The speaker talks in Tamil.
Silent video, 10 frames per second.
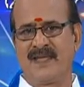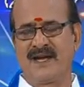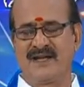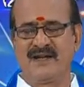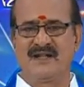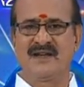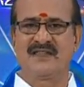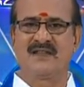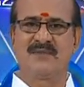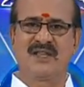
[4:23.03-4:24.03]

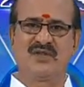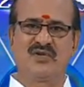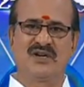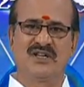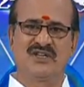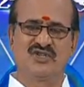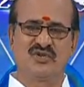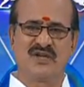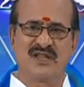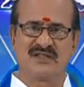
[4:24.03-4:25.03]
கடகலக்கணத்தில் பிறந்தவர்களுக்கு
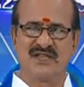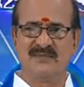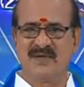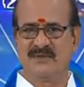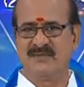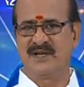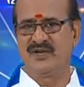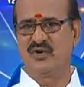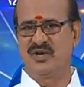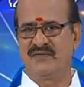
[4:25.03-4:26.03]
சுக்கர திசை மிகப்பெரிய
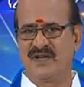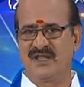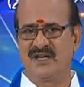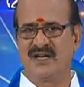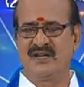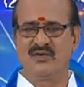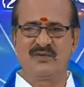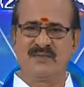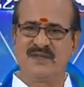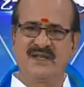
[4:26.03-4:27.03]
யோக விருத்திகளை
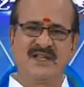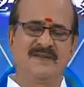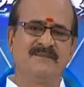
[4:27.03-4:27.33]
கொடுப்பதில்லை